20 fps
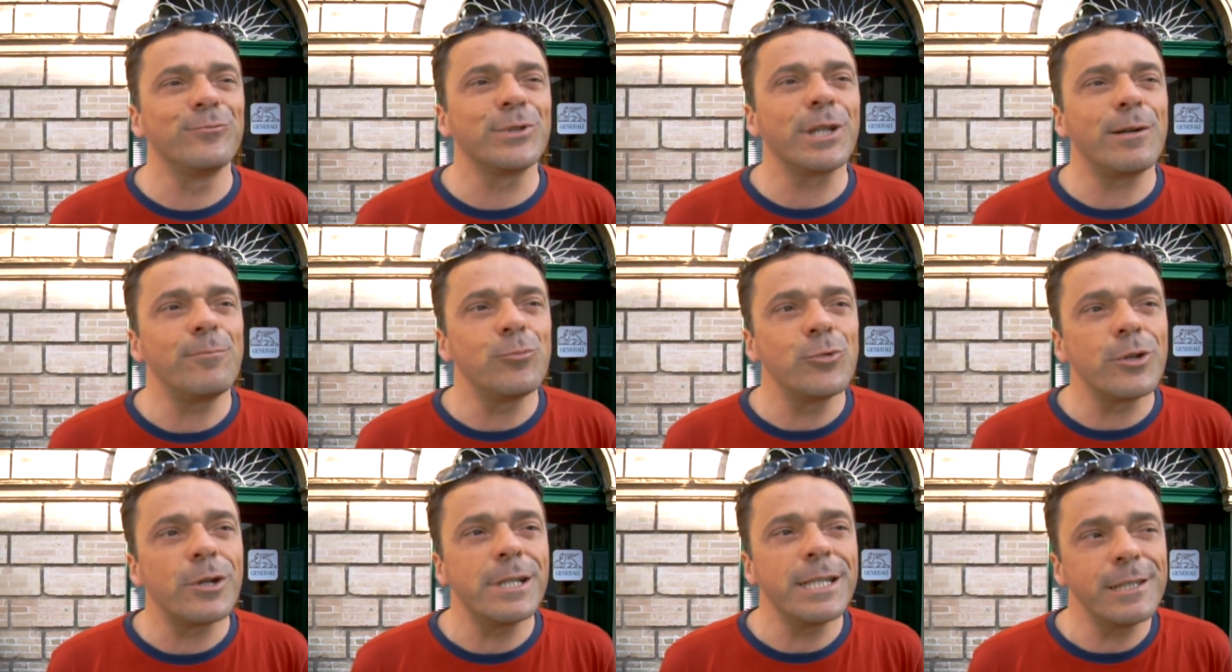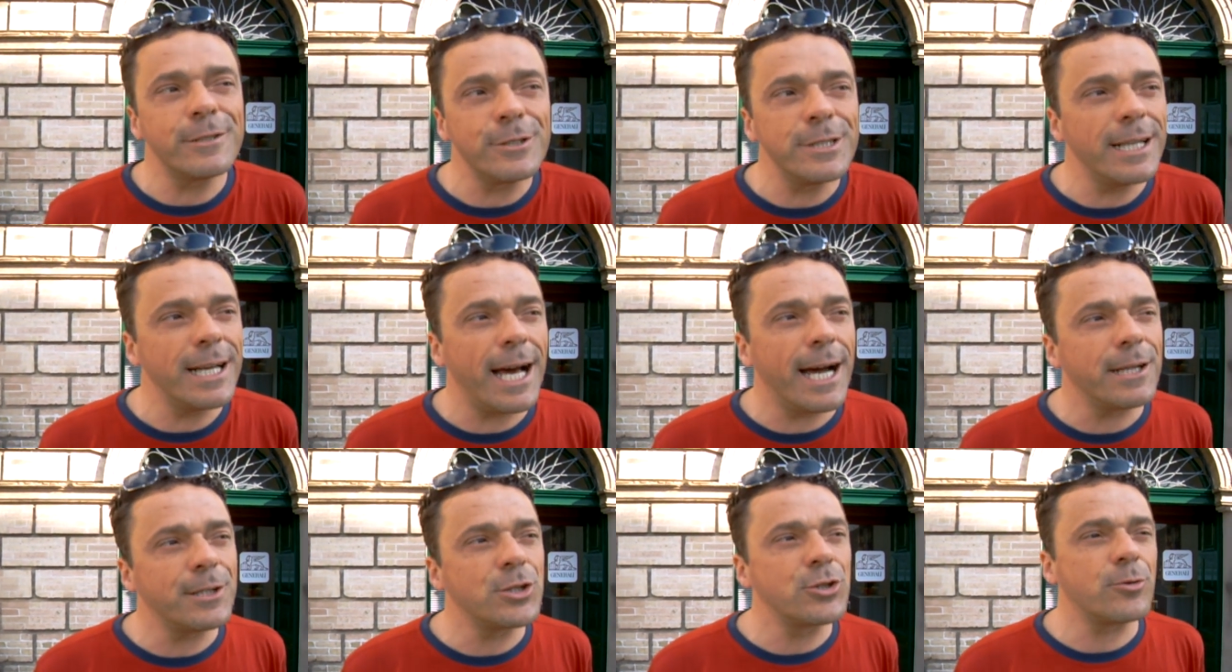un trampolino di
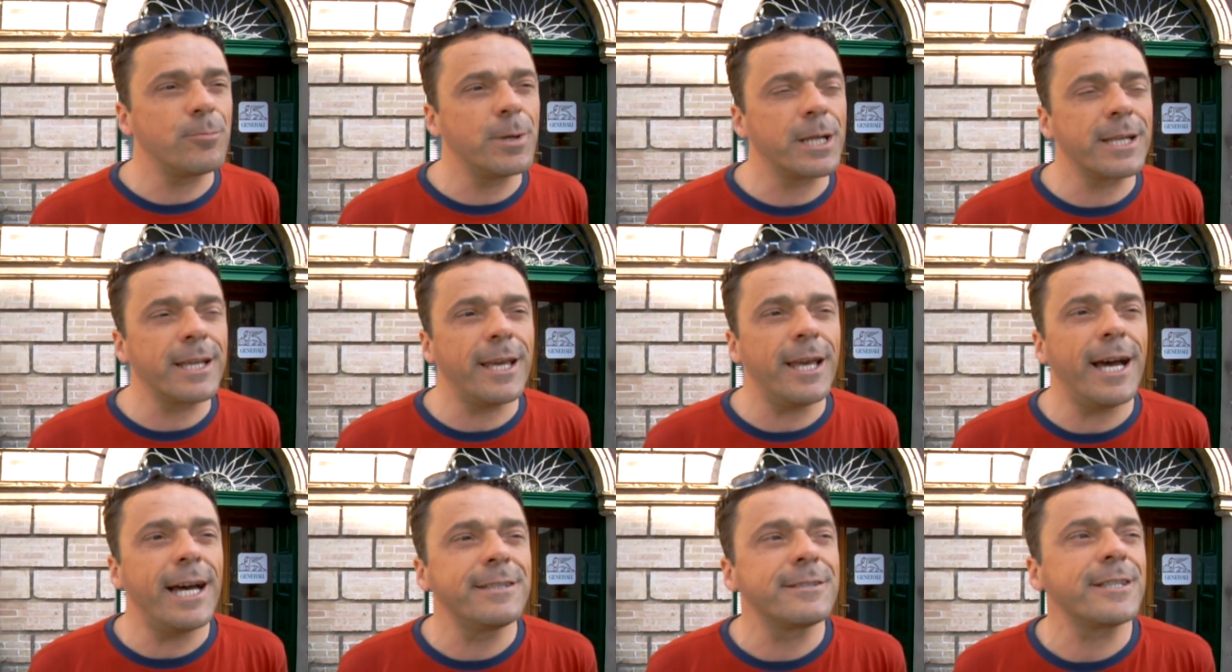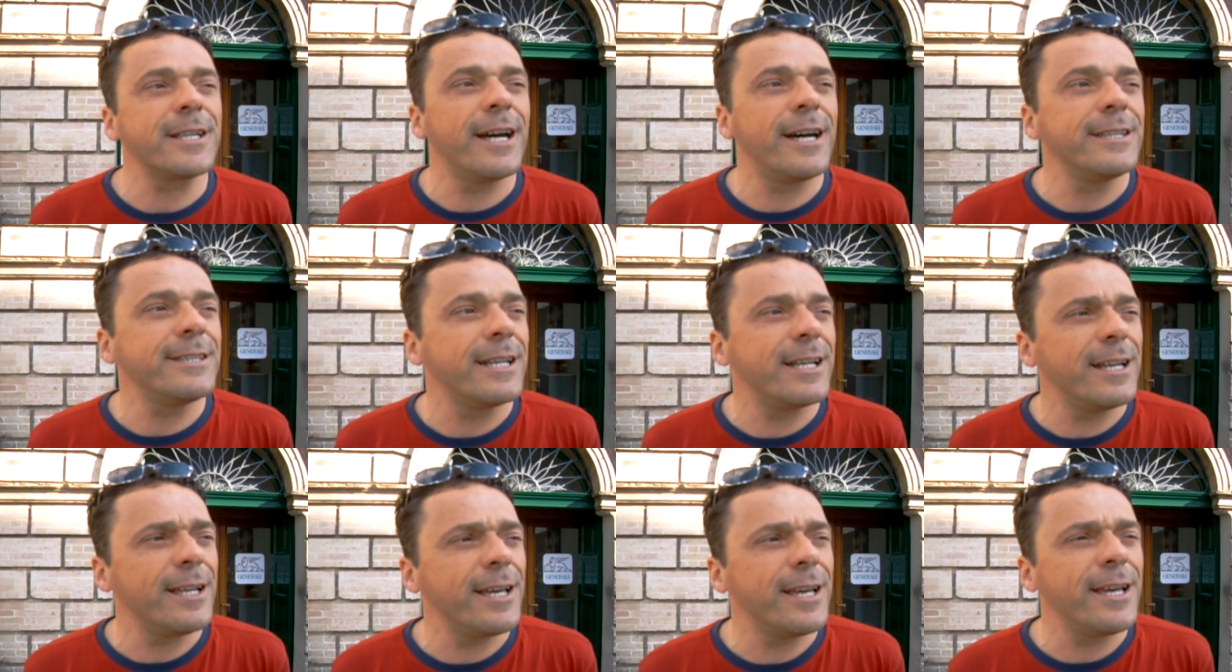lancio perché Adria ha
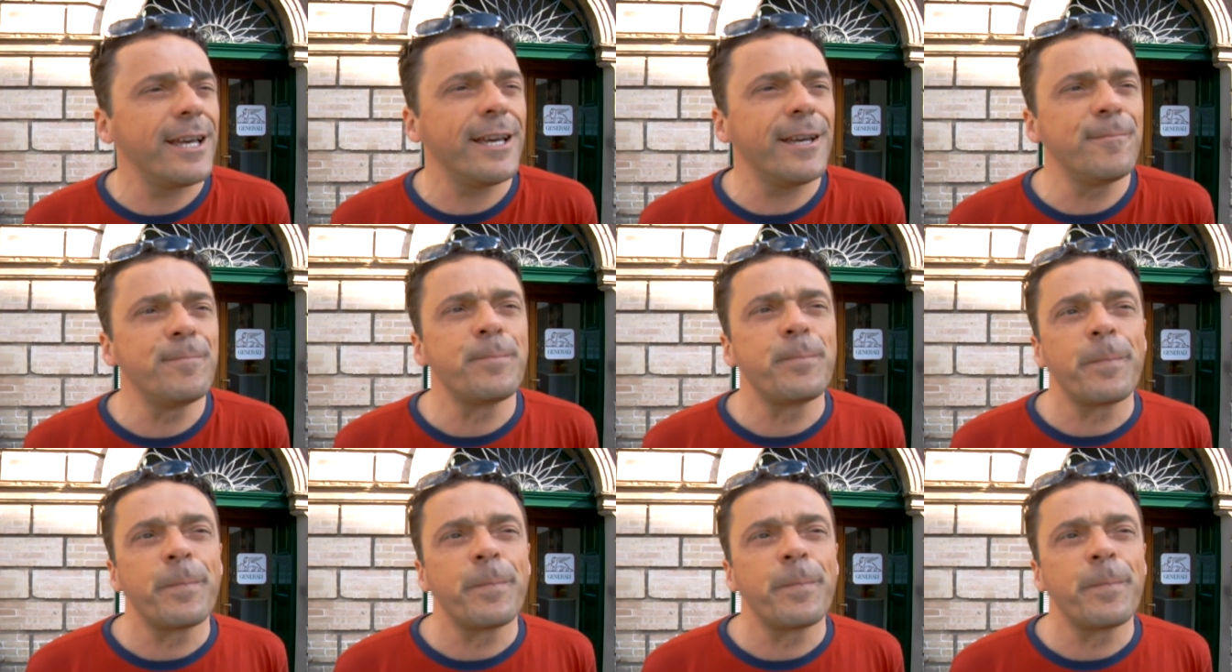delle,